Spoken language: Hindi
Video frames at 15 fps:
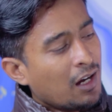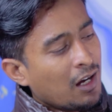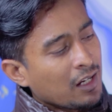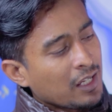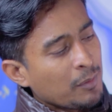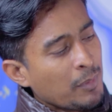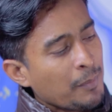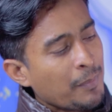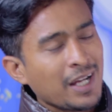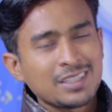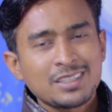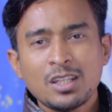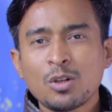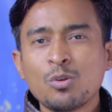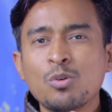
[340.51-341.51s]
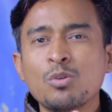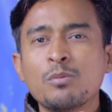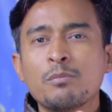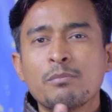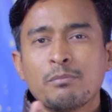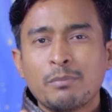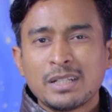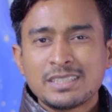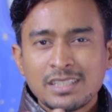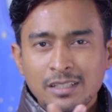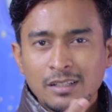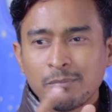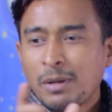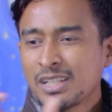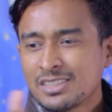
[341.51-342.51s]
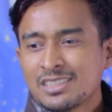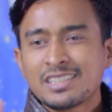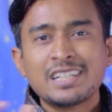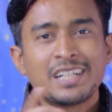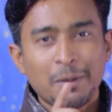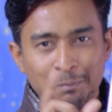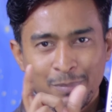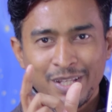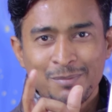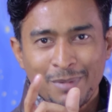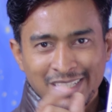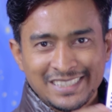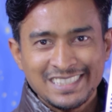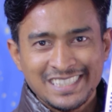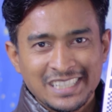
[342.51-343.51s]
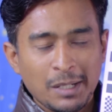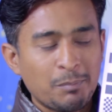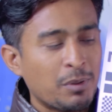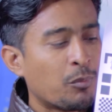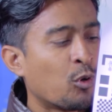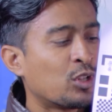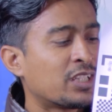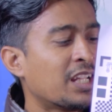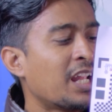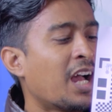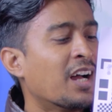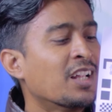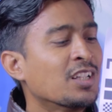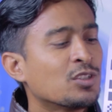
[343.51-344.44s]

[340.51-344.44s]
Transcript: अगर मैं बात करूँ माचिस की डब्बी माचिस की डब्बी बोलते हैं ना